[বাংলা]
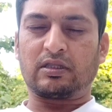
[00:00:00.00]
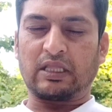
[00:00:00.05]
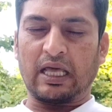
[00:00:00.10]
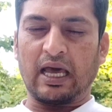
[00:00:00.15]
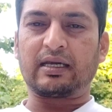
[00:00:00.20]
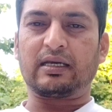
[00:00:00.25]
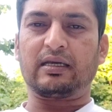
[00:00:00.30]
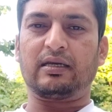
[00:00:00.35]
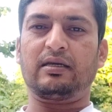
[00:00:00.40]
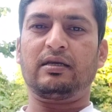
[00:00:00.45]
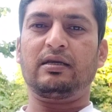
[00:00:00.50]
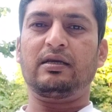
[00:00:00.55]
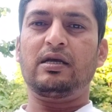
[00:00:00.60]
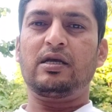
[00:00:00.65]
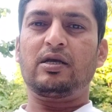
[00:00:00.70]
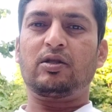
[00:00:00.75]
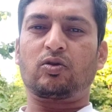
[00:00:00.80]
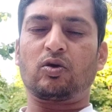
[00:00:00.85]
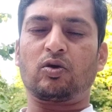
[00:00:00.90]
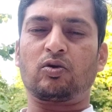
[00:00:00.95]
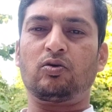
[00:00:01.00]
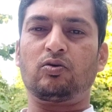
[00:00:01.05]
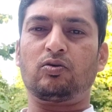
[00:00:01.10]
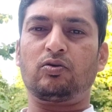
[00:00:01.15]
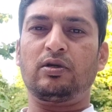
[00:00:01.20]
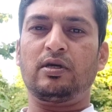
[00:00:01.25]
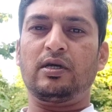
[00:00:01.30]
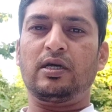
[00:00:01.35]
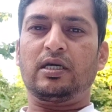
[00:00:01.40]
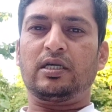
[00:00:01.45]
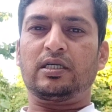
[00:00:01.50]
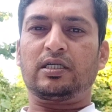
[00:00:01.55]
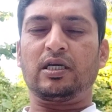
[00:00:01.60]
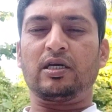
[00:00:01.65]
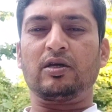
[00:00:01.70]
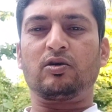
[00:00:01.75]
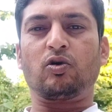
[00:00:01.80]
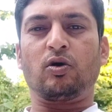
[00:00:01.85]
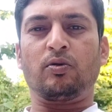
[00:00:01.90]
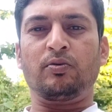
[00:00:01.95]
থাকে তখন
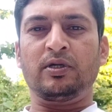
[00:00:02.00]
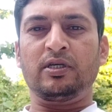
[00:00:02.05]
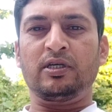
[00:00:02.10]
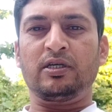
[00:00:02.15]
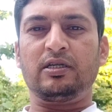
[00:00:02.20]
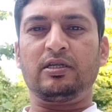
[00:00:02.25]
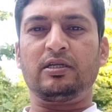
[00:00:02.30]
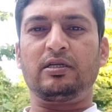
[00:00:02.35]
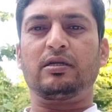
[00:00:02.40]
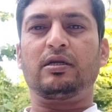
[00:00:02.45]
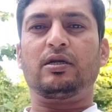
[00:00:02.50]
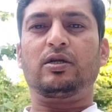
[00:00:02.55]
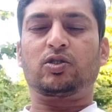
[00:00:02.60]
সেই কমিউনিটির